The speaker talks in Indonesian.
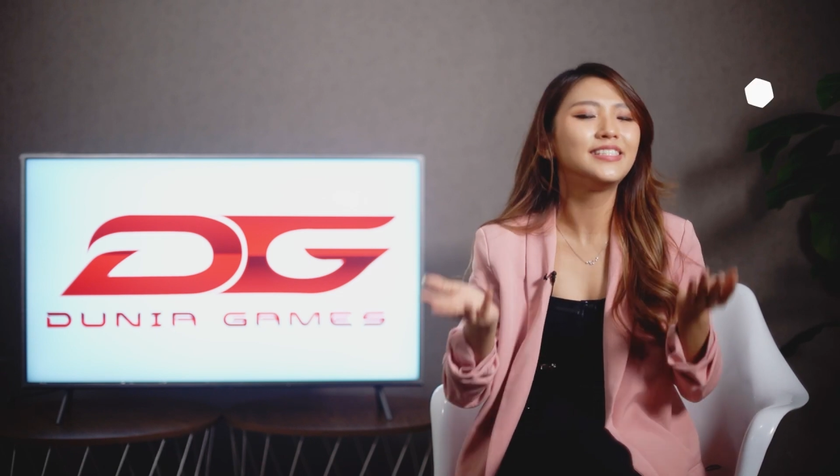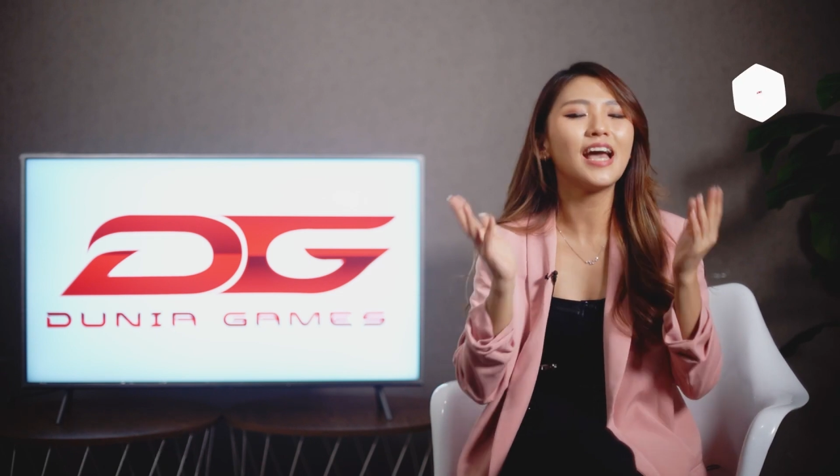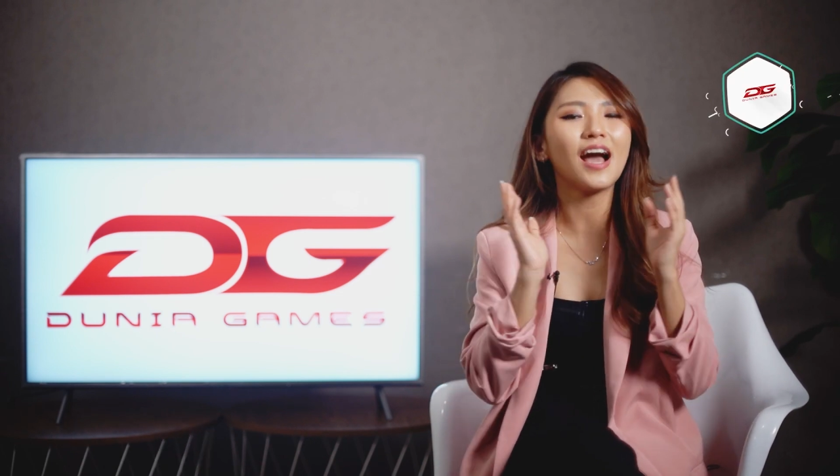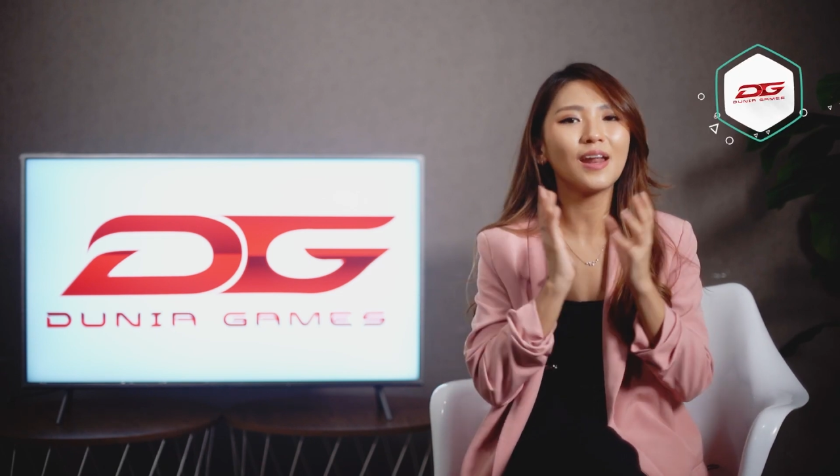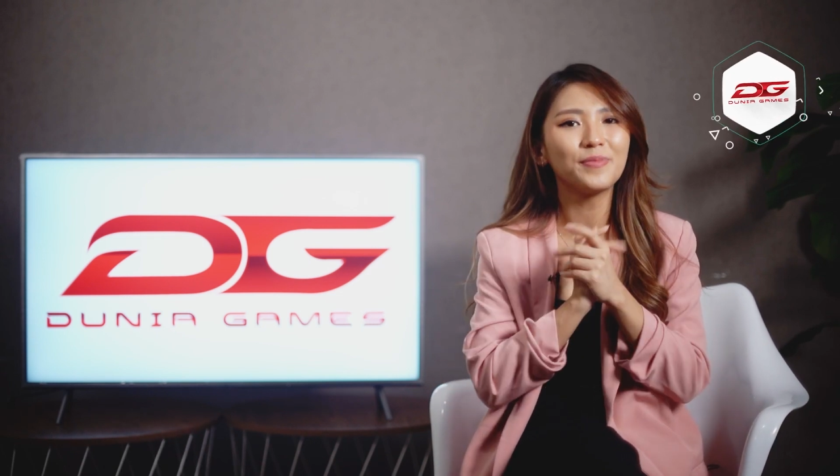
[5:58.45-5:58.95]

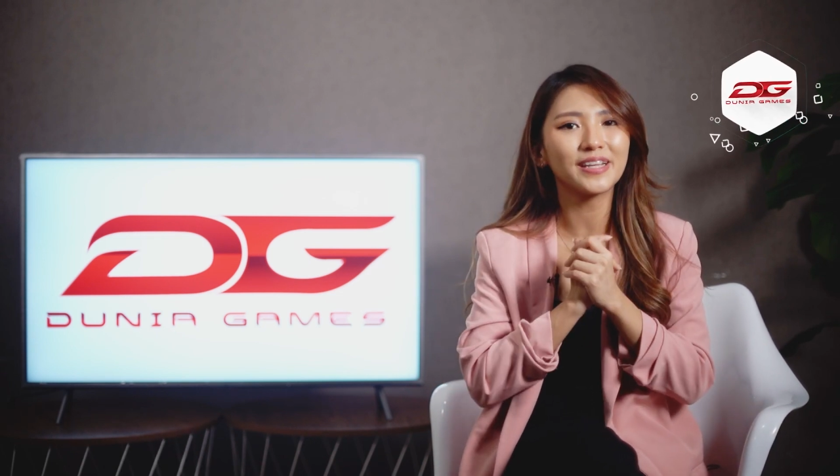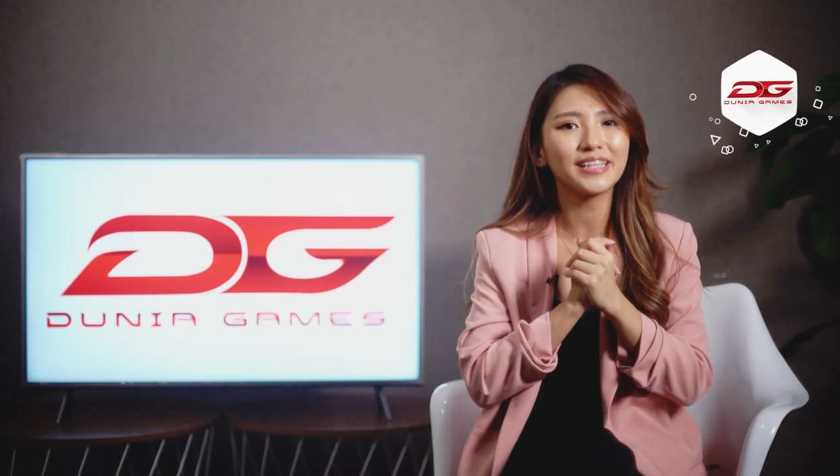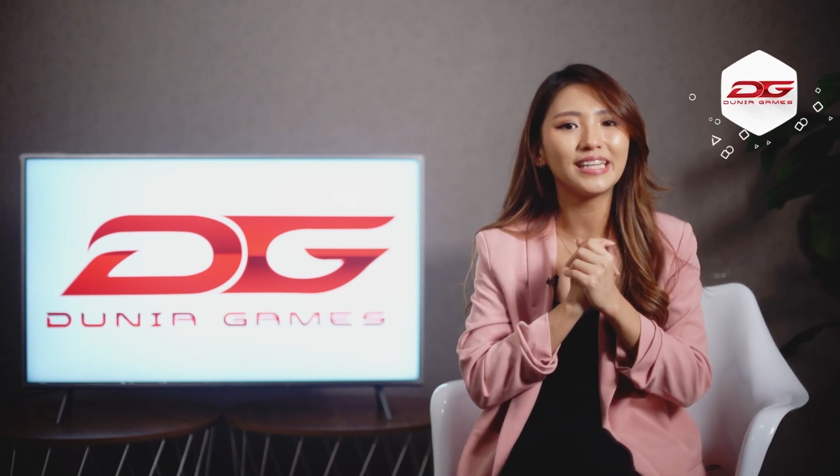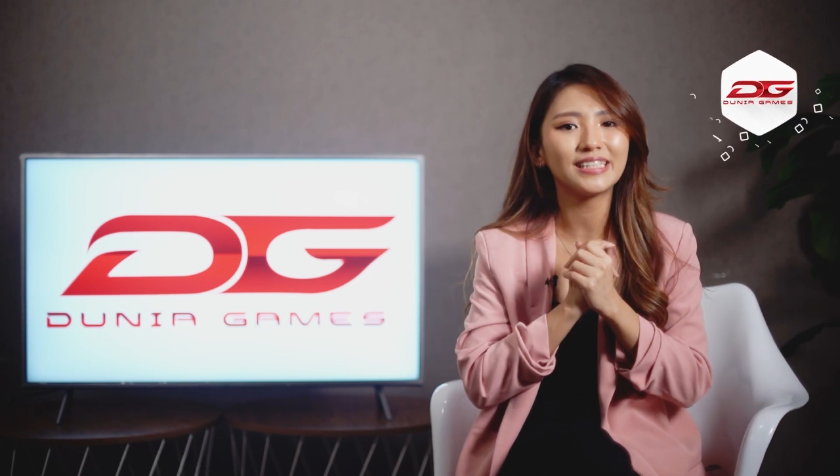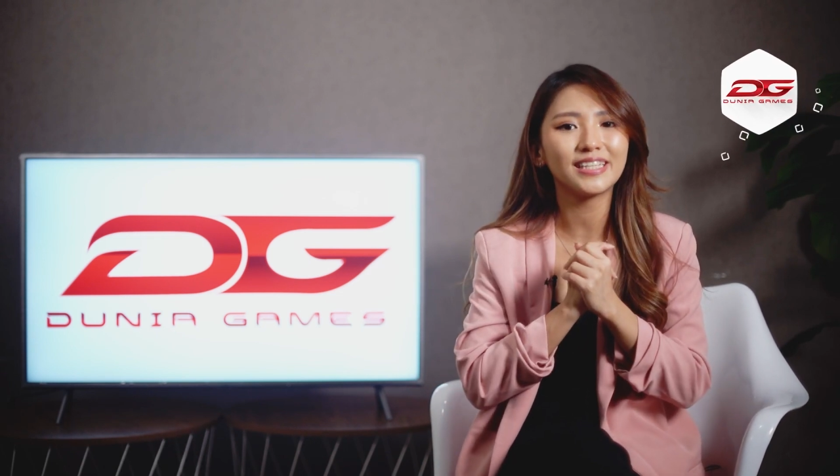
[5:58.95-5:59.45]
Jangan
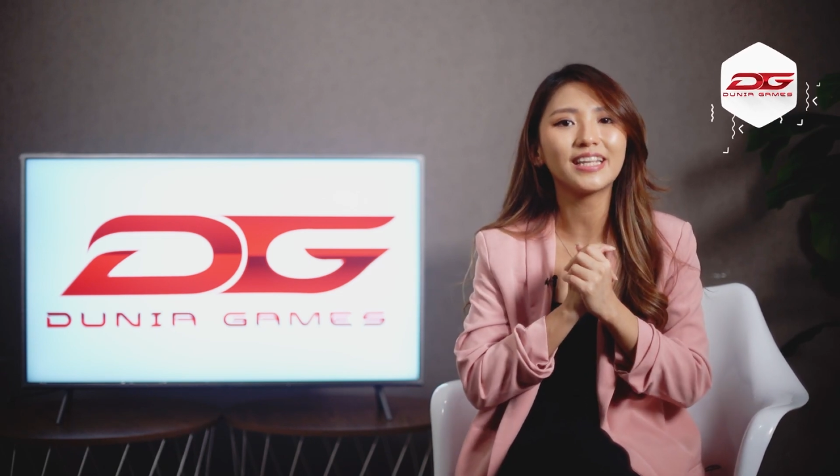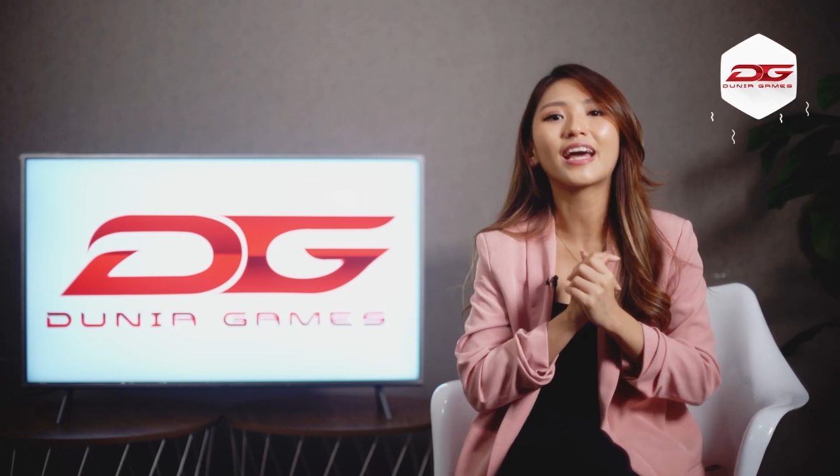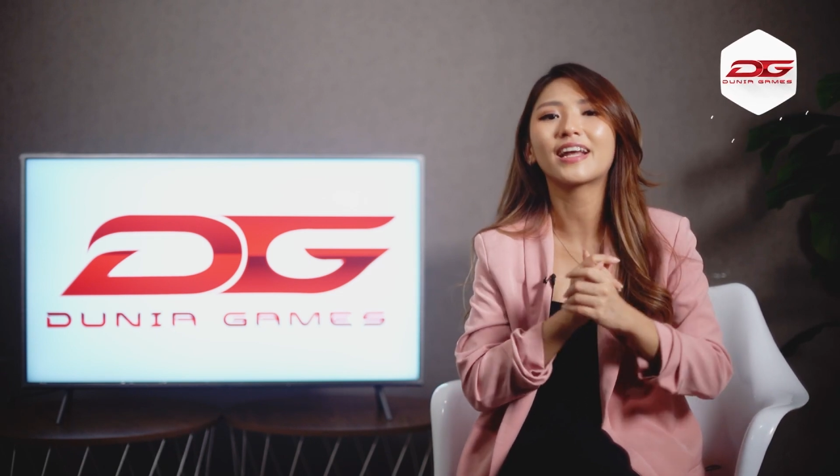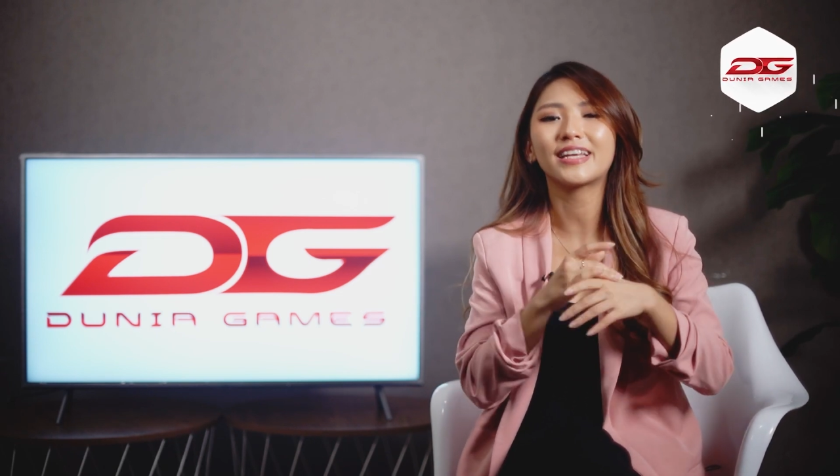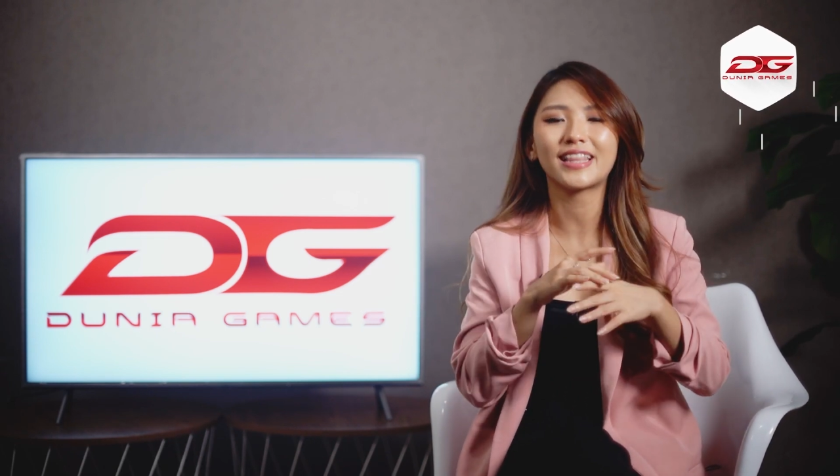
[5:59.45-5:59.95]
berhenti di sini
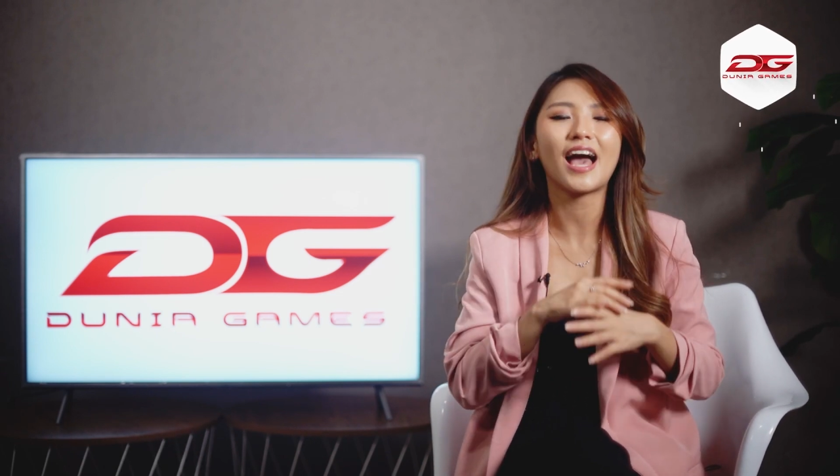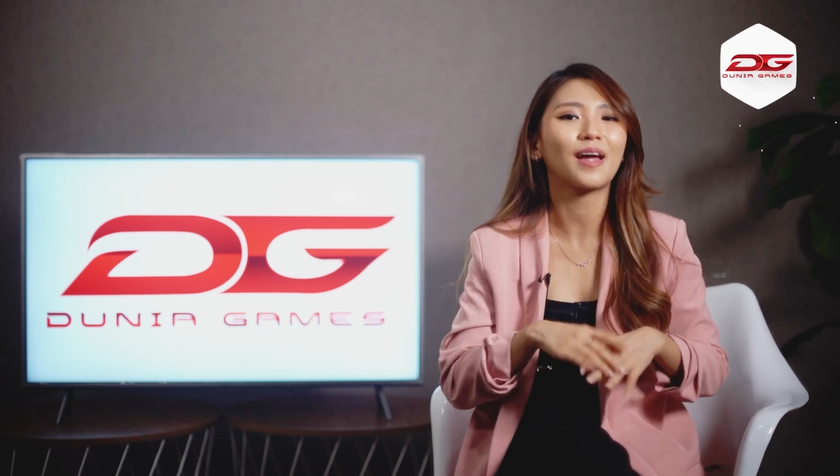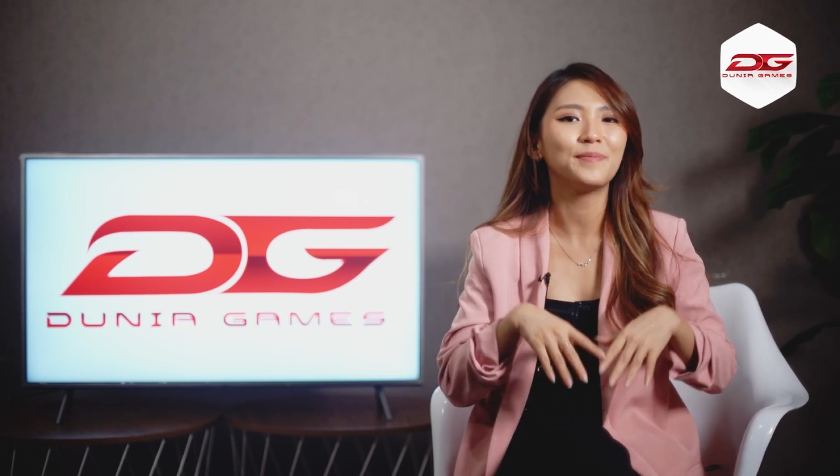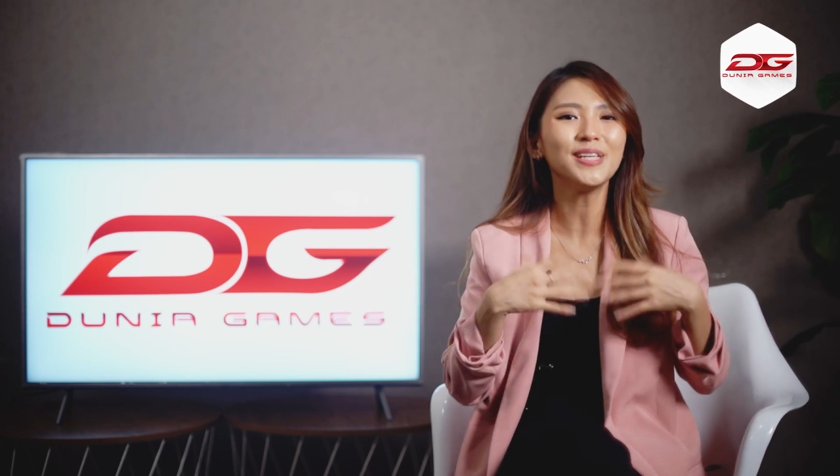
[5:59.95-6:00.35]
karena kita akan